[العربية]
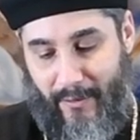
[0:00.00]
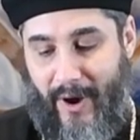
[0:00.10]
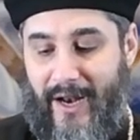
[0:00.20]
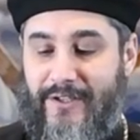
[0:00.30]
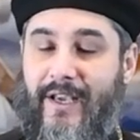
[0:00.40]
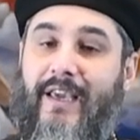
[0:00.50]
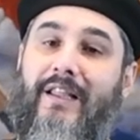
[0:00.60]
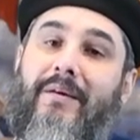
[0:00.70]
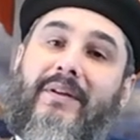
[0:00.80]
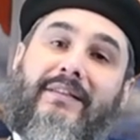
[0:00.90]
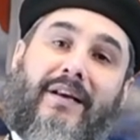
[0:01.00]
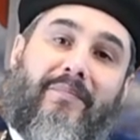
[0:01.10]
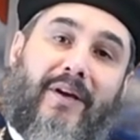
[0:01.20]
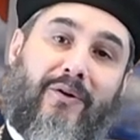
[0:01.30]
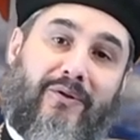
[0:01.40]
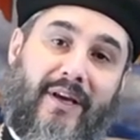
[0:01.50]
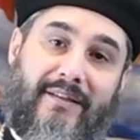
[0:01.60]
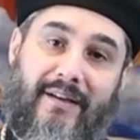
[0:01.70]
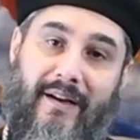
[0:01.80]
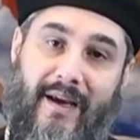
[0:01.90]
وعلشان كده بنسمي
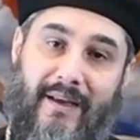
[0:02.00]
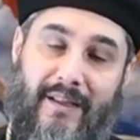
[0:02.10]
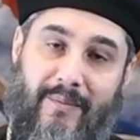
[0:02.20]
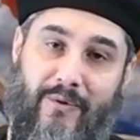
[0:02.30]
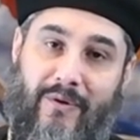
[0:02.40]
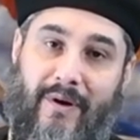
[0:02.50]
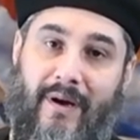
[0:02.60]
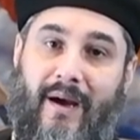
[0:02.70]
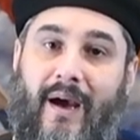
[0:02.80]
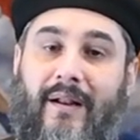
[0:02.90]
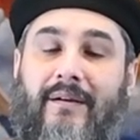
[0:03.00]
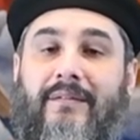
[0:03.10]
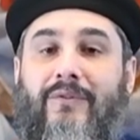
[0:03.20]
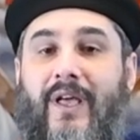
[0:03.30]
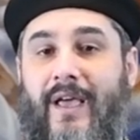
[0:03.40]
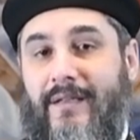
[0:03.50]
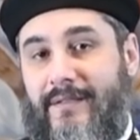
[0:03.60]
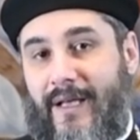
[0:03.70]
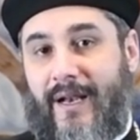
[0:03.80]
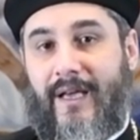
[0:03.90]
القداس اللي كتبه
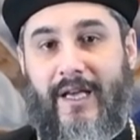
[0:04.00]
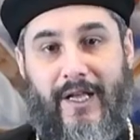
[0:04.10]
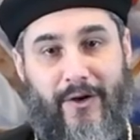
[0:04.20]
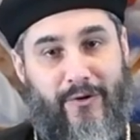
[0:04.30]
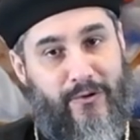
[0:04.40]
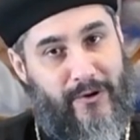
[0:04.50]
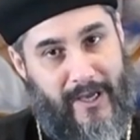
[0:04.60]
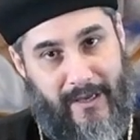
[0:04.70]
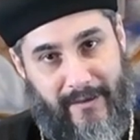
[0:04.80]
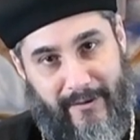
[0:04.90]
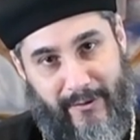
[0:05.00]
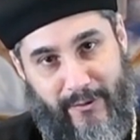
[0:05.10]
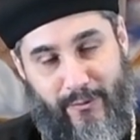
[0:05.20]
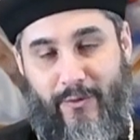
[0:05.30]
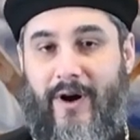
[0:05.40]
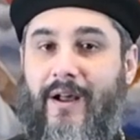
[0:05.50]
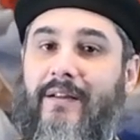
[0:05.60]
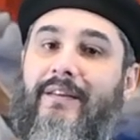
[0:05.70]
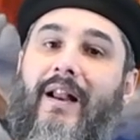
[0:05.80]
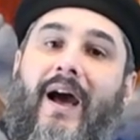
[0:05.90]
القداس الغريغوري
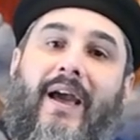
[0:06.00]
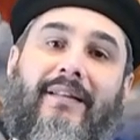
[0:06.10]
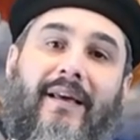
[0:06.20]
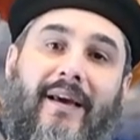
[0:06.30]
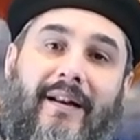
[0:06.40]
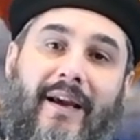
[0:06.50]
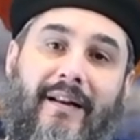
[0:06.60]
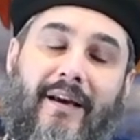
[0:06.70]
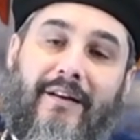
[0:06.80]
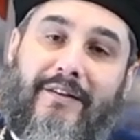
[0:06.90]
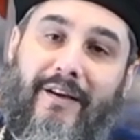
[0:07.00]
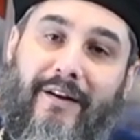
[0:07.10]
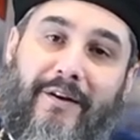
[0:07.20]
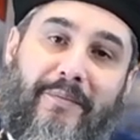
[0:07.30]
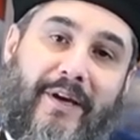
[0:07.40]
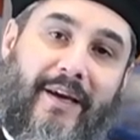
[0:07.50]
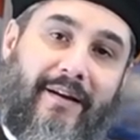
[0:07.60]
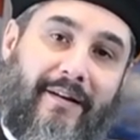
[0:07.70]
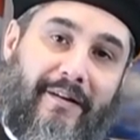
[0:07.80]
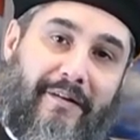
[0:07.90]
وجرت العادة إن احنا نصلي بيه
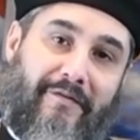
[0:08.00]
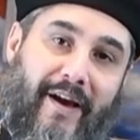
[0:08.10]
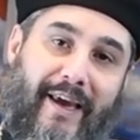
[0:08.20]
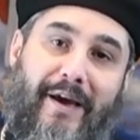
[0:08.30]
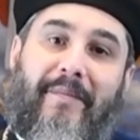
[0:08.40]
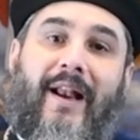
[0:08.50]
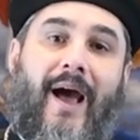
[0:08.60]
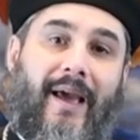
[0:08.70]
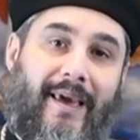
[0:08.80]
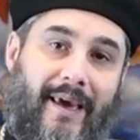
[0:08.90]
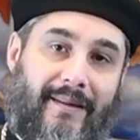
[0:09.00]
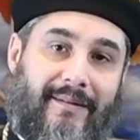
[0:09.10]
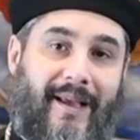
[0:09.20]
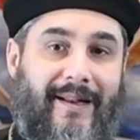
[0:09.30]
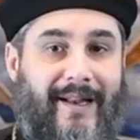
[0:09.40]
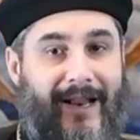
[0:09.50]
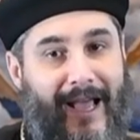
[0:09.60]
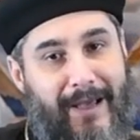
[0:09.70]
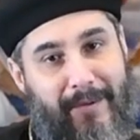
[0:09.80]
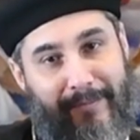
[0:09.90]
في أيام الأعياد لأن
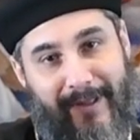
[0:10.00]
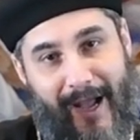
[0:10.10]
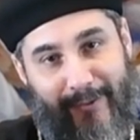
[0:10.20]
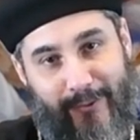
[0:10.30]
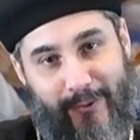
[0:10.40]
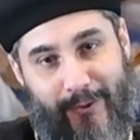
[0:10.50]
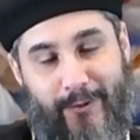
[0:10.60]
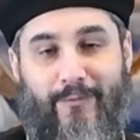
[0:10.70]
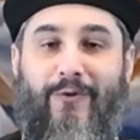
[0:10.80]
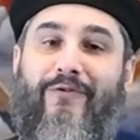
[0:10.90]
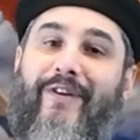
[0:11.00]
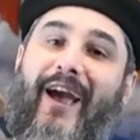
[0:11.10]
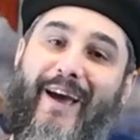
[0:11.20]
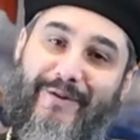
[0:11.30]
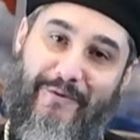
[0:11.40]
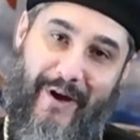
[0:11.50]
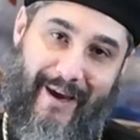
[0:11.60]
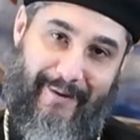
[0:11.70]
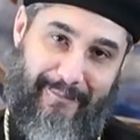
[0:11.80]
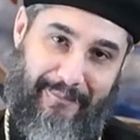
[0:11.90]
النغمة بتاعته مفرحة
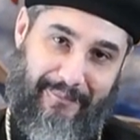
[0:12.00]
شوية